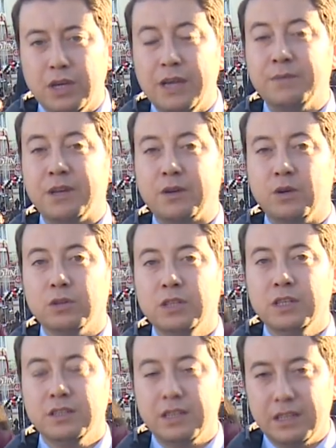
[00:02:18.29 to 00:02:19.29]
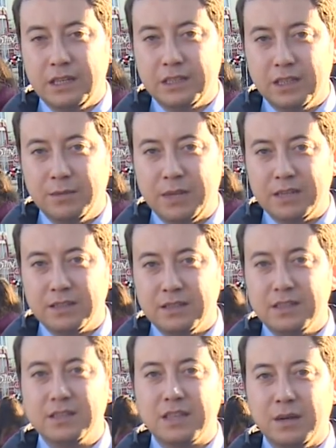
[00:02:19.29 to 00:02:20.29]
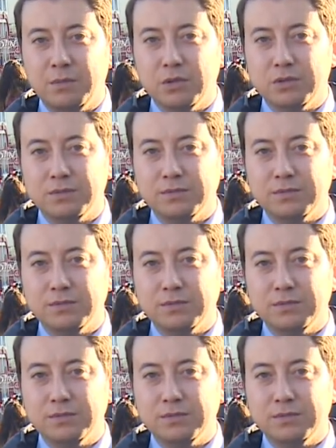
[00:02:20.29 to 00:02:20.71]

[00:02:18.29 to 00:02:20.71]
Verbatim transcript: Emre Kol, TGRT Haber İstanbul.